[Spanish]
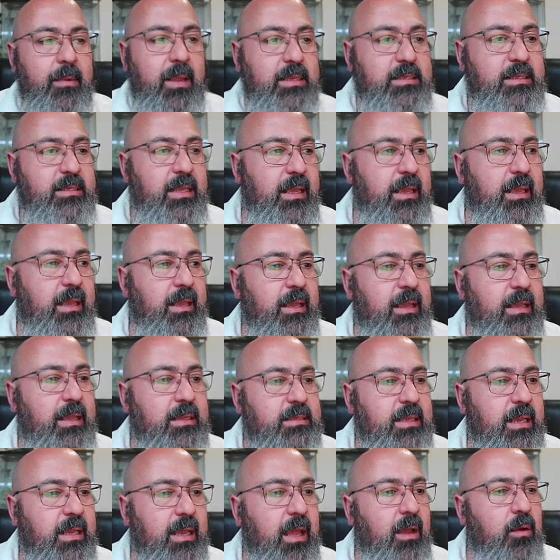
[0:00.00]
que se,
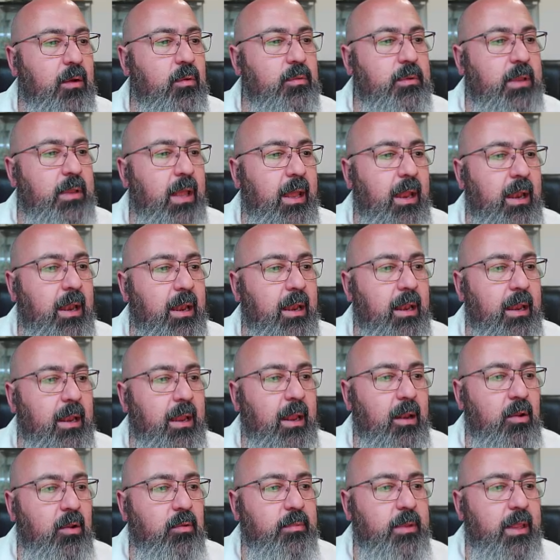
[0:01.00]
ejecuta el,
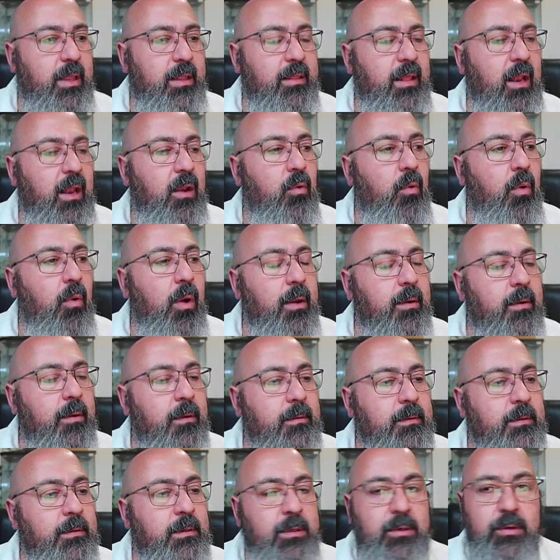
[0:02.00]
update del
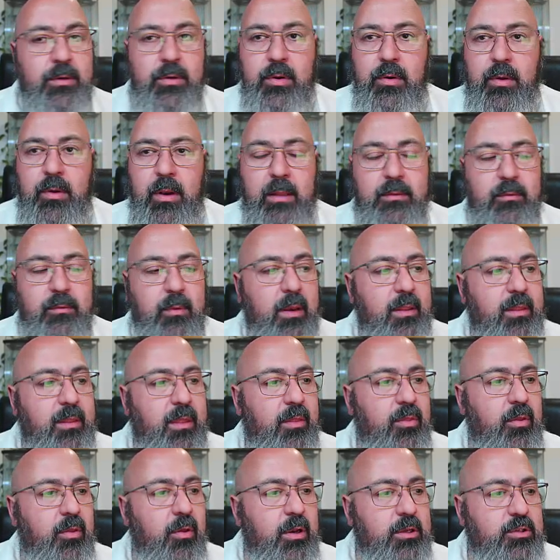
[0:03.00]
juego, la
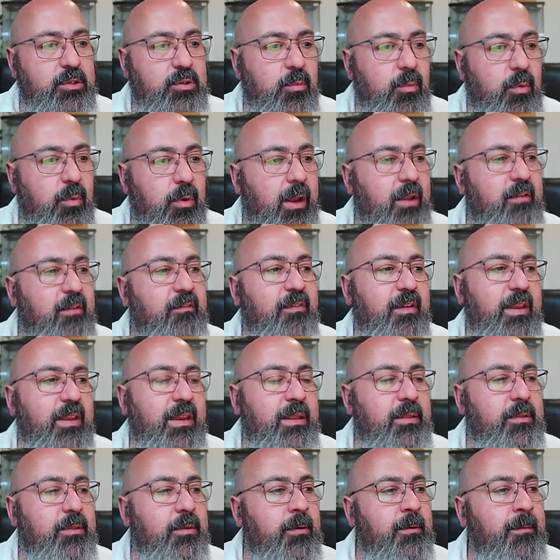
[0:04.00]
actualización es un bucle
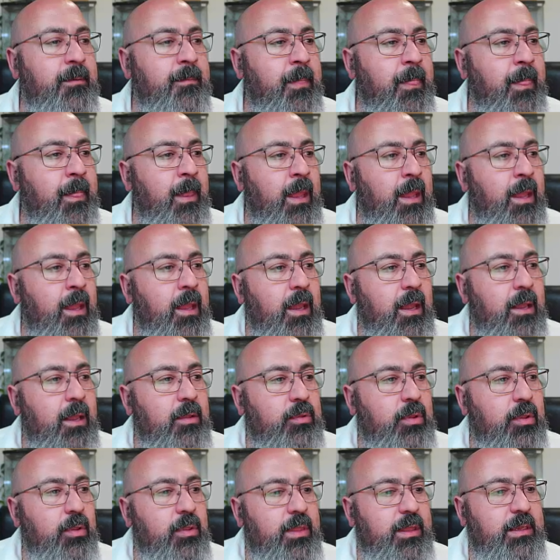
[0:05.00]
infinito.
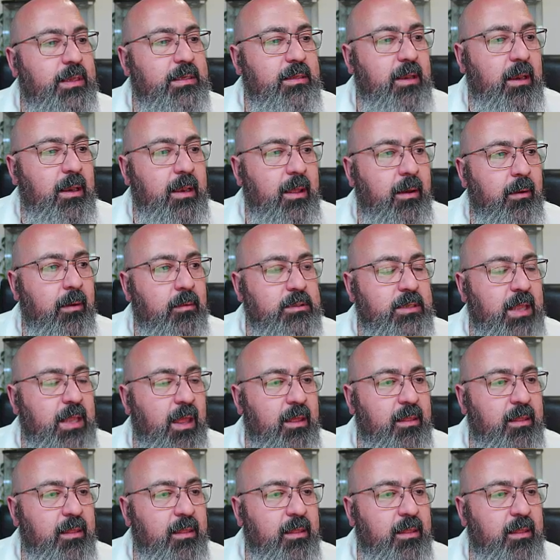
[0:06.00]
Entonces le vamos a